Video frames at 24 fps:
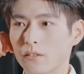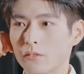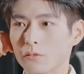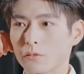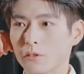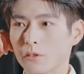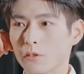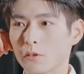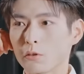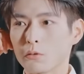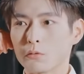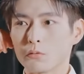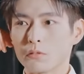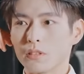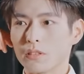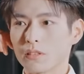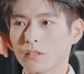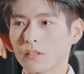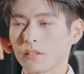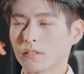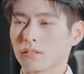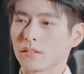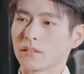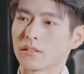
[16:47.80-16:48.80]
人对蝴
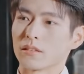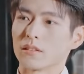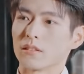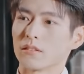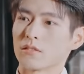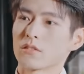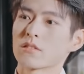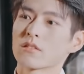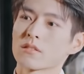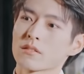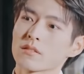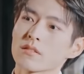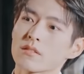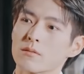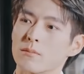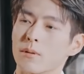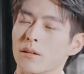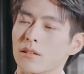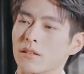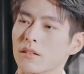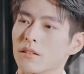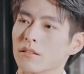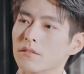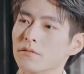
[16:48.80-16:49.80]
蝶上的那个翅
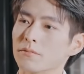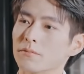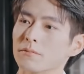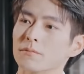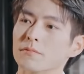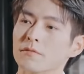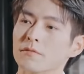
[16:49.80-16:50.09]
膀上的